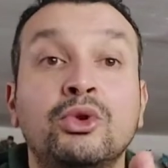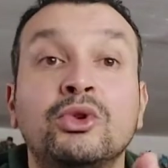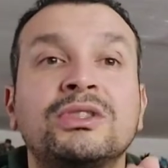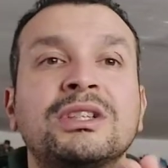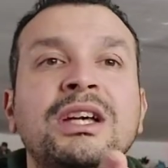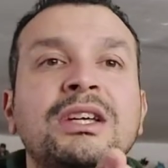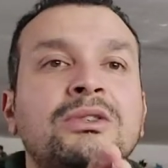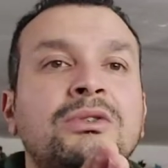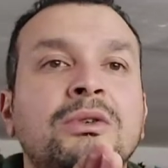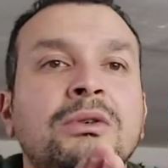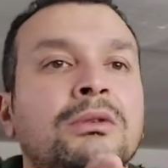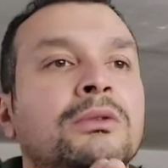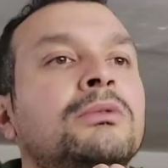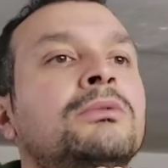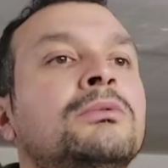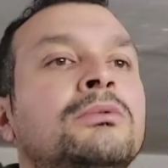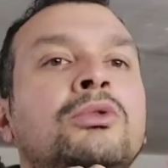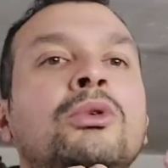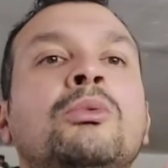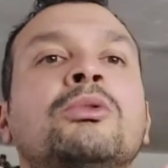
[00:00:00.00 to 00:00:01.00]
ne serait-ce
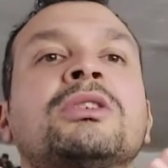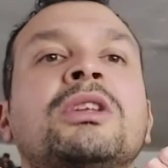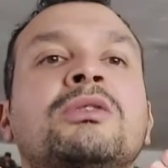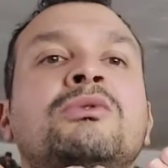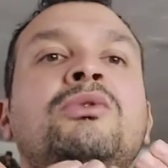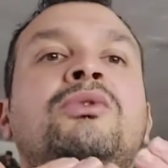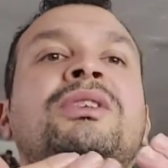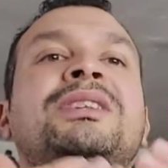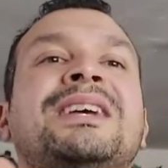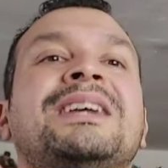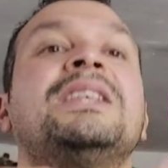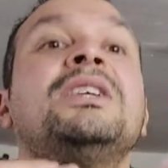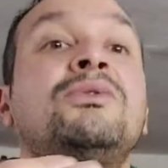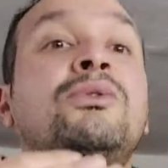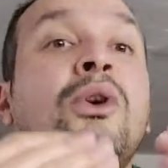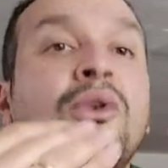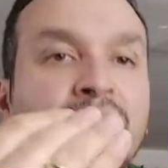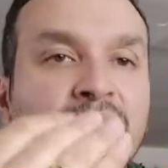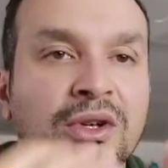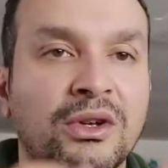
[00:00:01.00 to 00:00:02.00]
que de montrer que vous faites un
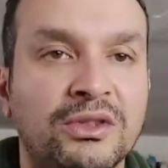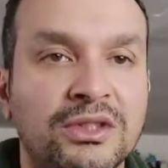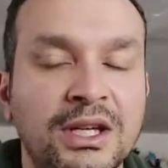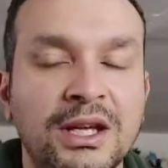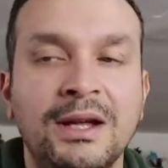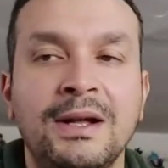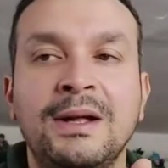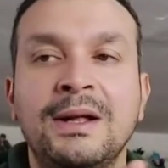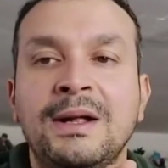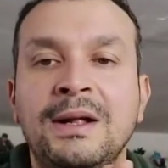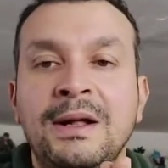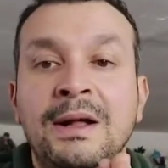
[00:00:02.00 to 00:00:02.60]
effort financier,